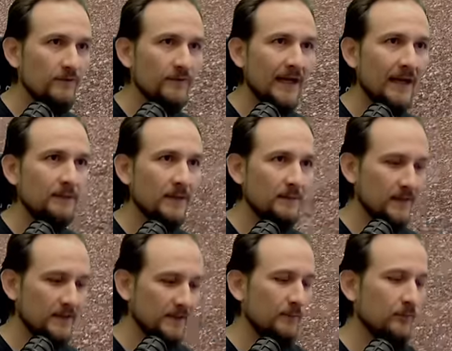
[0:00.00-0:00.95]
wir haben ja
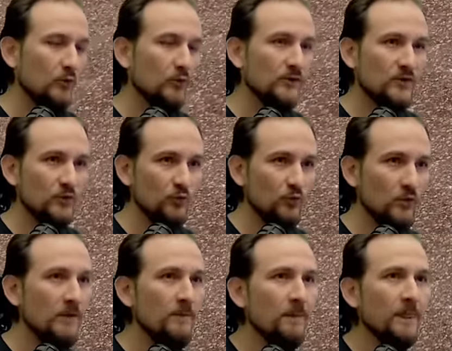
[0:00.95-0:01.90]
mit der
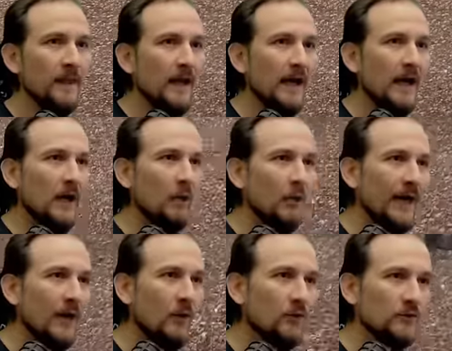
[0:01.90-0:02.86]
Bootstour auch
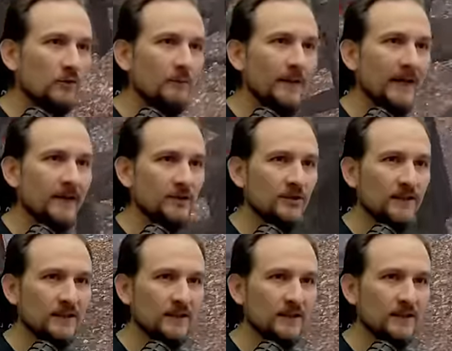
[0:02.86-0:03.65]
automatisch das